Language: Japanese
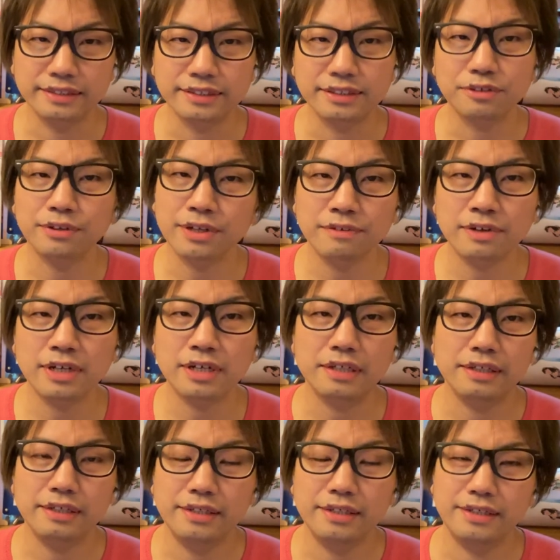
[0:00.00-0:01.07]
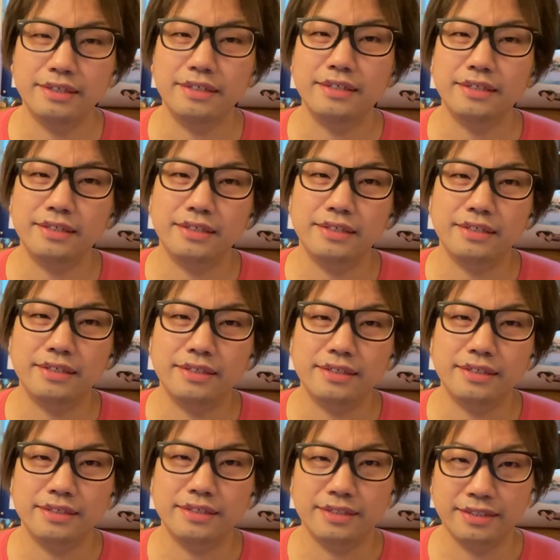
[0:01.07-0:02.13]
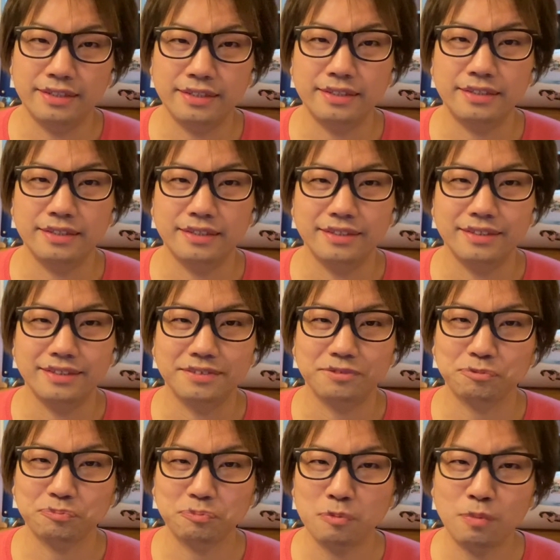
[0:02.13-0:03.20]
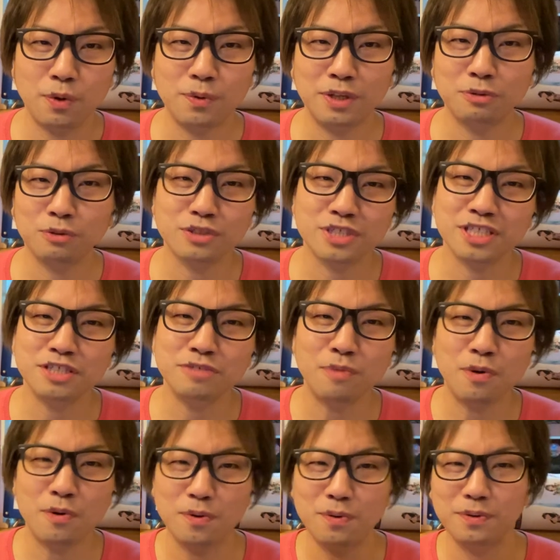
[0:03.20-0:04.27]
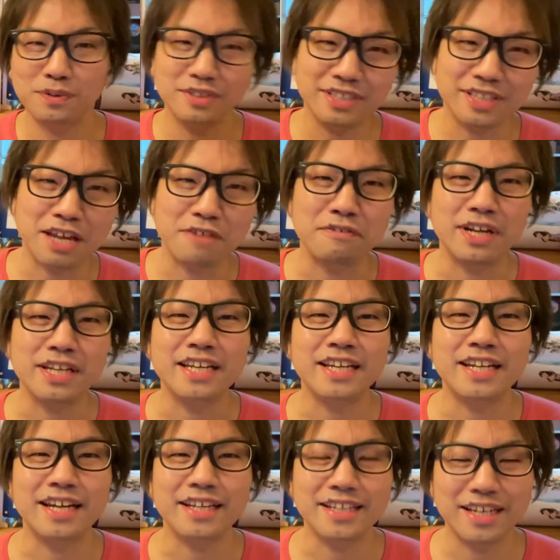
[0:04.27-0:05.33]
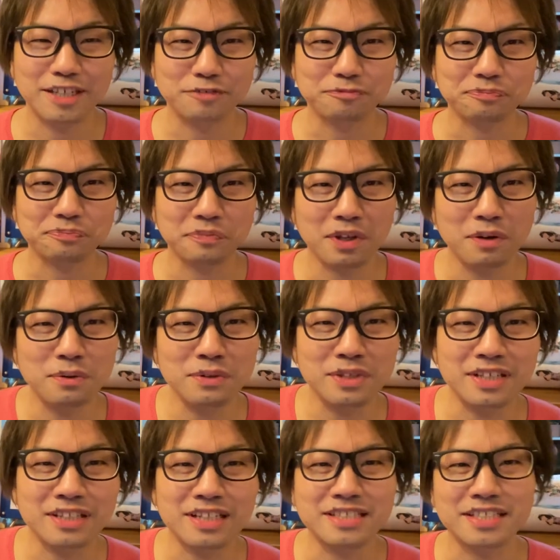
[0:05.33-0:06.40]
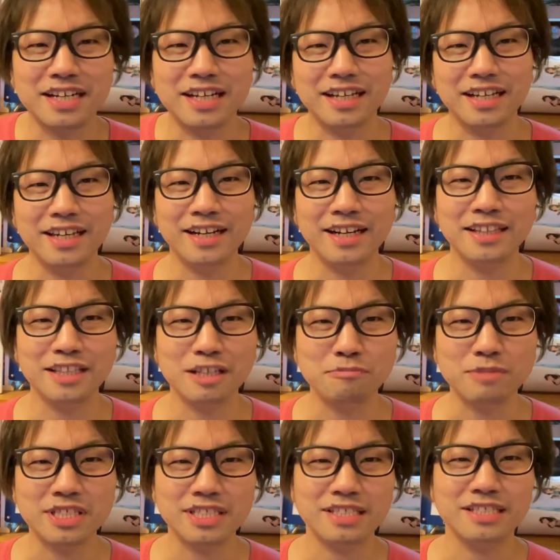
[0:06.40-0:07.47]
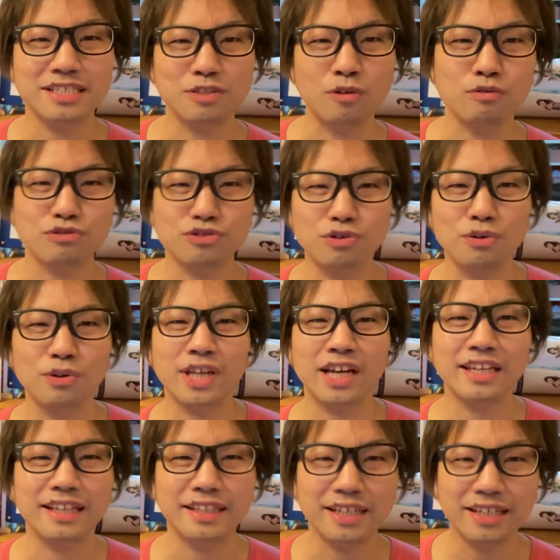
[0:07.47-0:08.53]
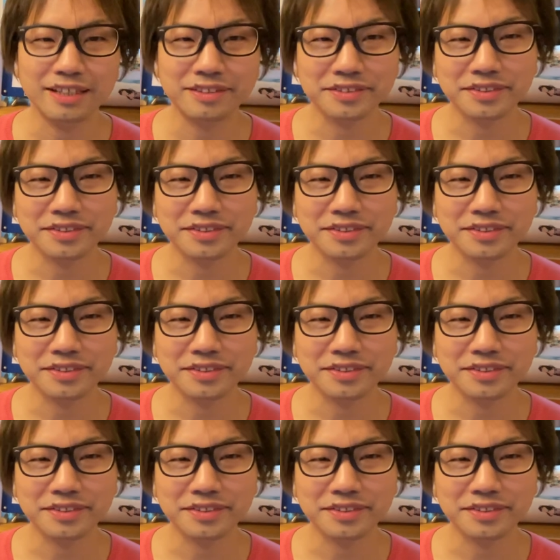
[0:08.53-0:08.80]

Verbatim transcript: うん、これは、うん、僕はどっちにも意見は言えないね。本人たちが選んだ道尊重だけだね。